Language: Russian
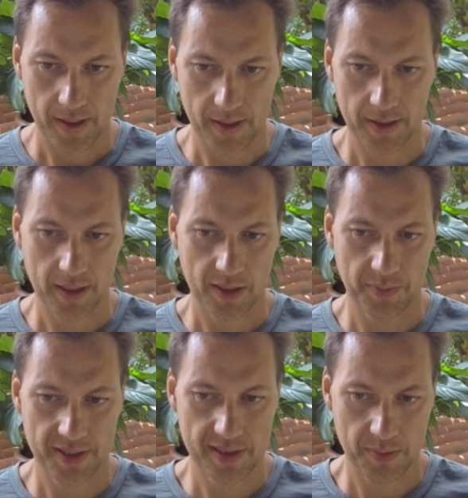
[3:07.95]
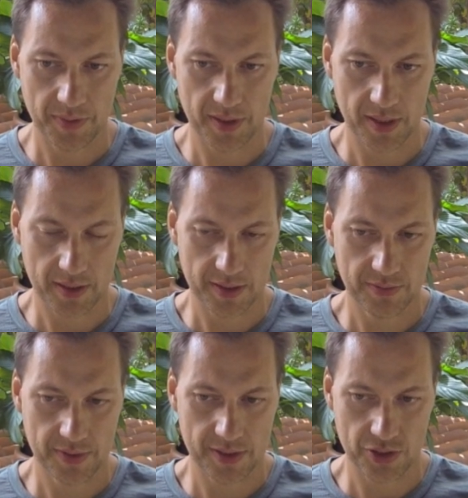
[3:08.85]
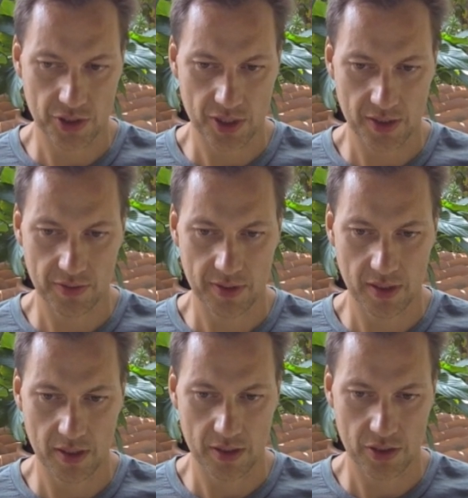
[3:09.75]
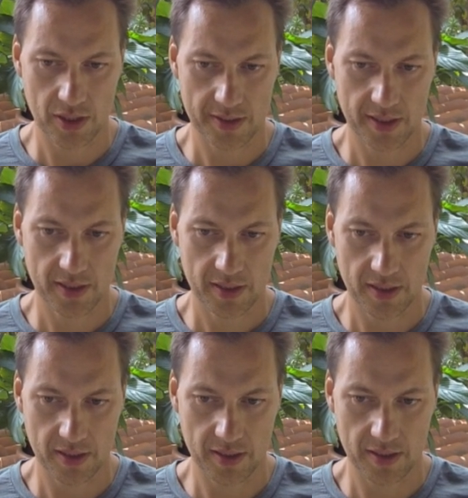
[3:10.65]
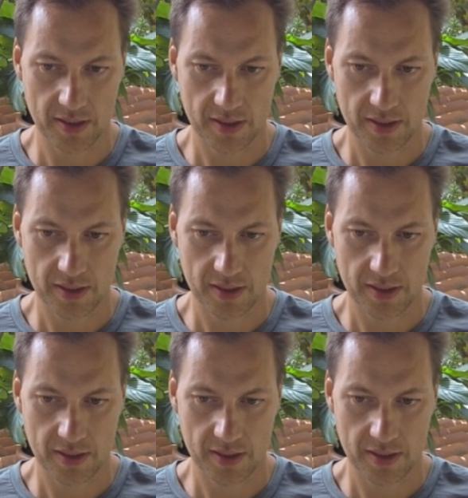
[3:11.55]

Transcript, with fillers: Однако по степени активности шишковидная железа а,